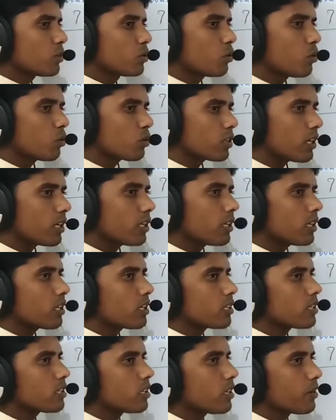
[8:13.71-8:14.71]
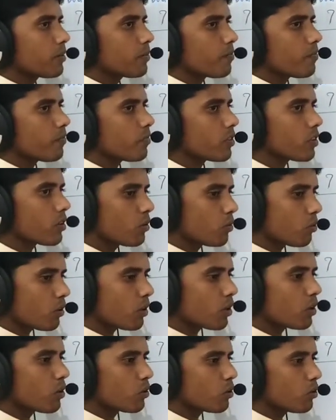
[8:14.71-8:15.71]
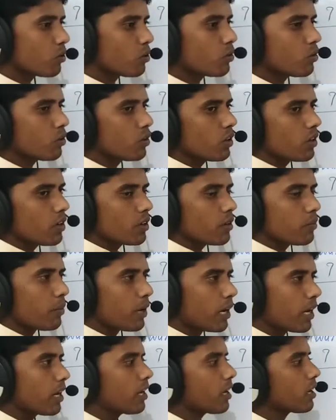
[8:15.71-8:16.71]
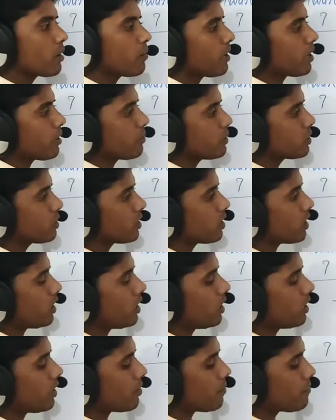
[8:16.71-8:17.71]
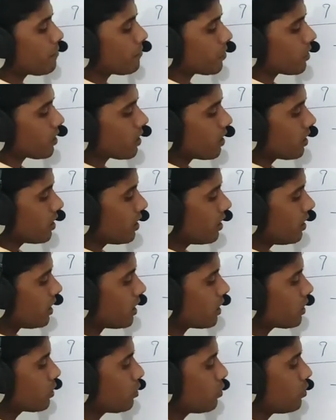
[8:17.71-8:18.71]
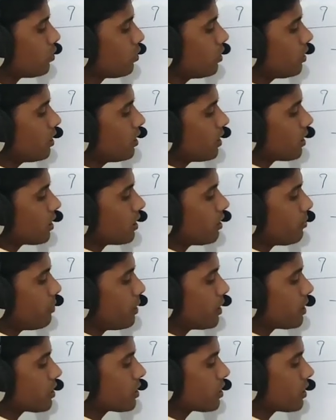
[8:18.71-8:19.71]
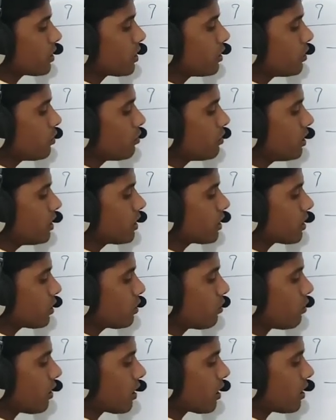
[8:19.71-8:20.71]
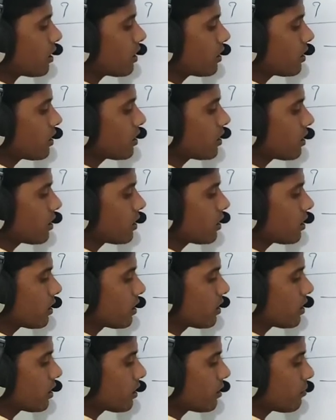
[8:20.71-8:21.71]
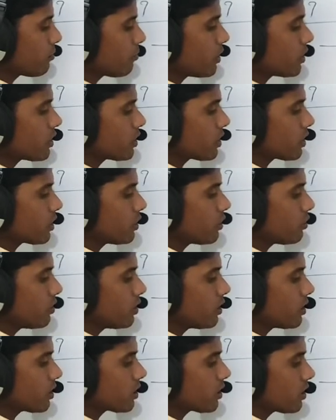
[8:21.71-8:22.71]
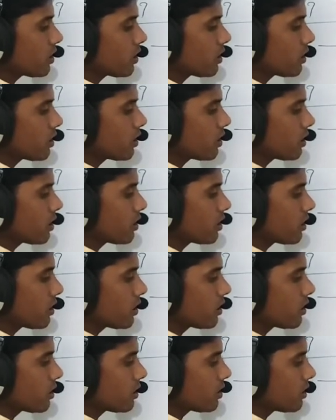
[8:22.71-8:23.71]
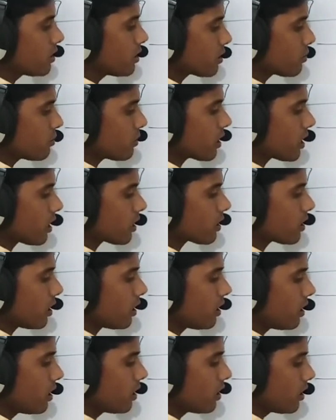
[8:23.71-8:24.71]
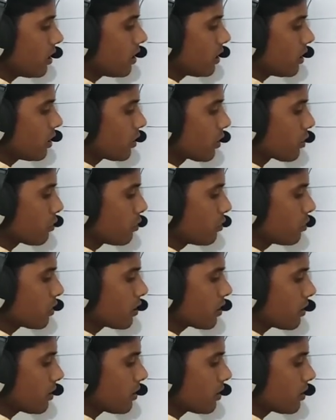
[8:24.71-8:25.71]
दो तरीके से वर्ड को पढ़ने के बारे में सिखाया एक तो कि बेसिक यूनिट के द्वारा बेसिक यूनिट जिसमें क्या था रूट